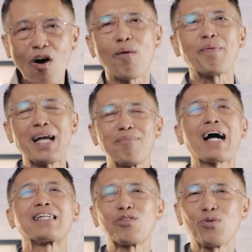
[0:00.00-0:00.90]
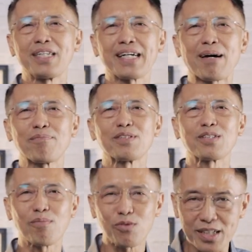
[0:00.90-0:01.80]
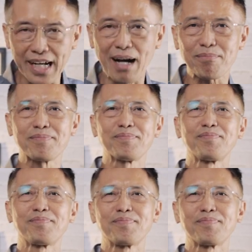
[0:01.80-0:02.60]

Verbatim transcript: ออกไปให้มากที่สุดนะครับขอบคุณครับ